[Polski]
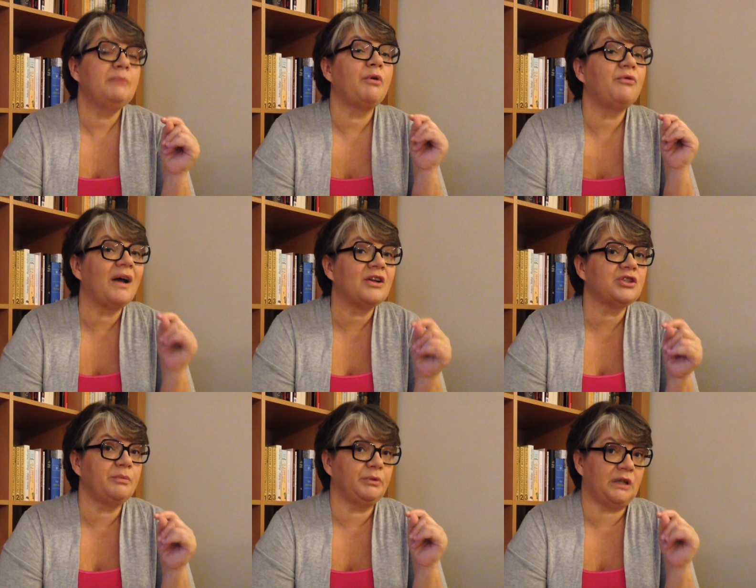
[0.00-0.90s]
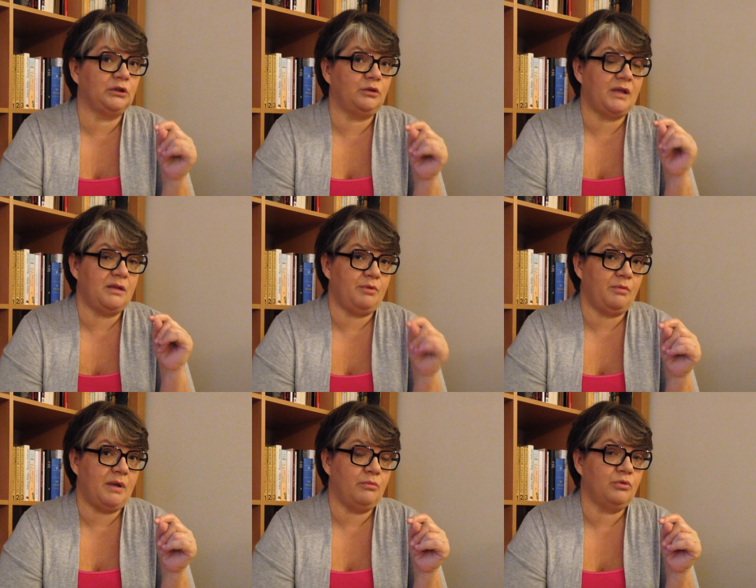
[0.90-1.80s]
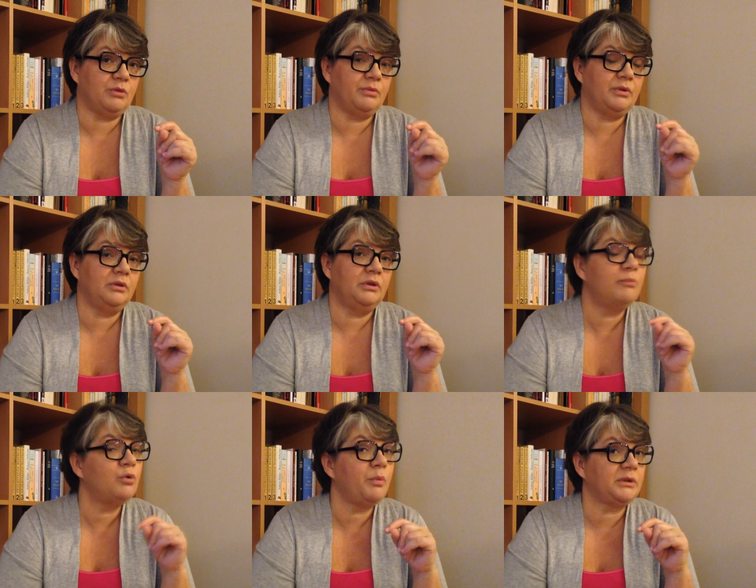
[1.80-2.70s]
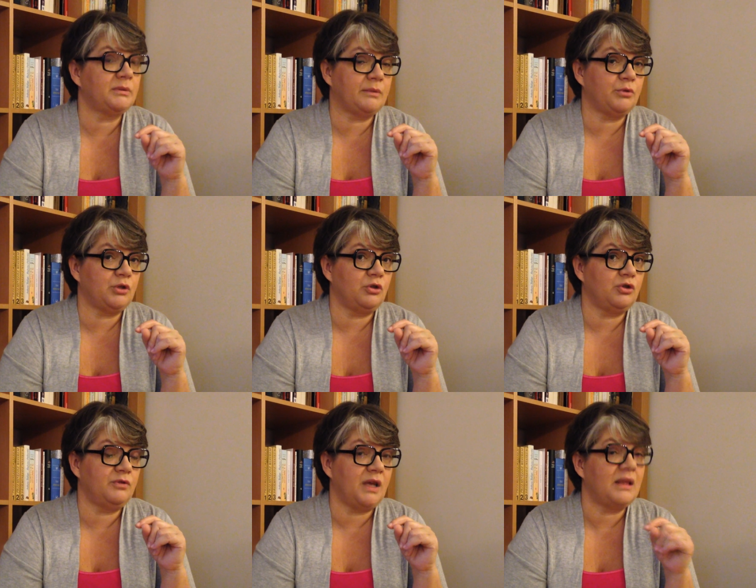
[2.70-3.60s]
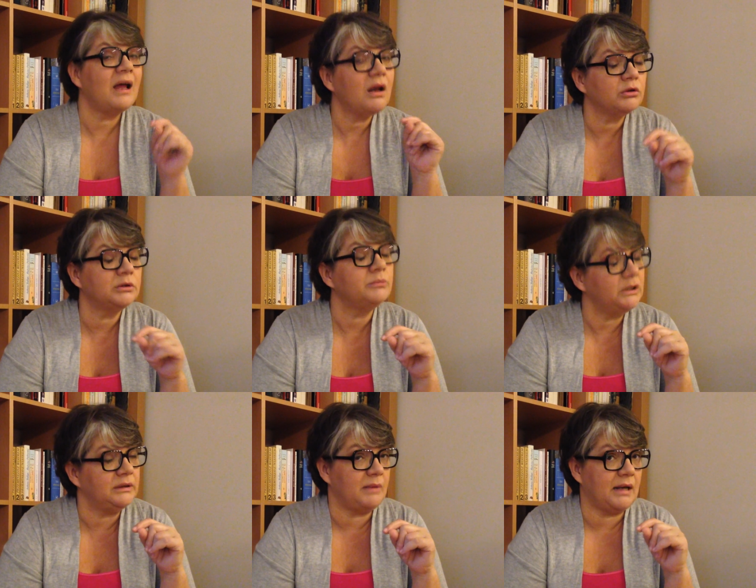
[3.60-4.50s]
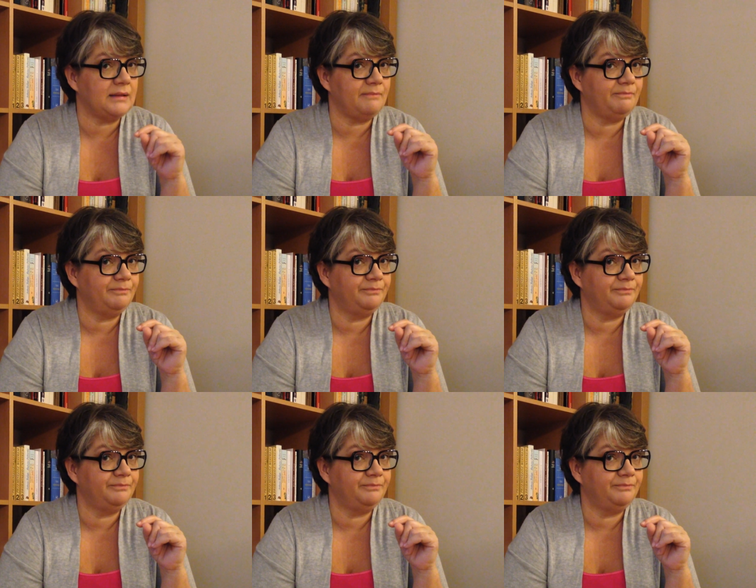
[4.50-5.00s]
poważne potraktowanie problemu, żeby nie było potem zaburzeń odżywiania, ale o tym innym razem.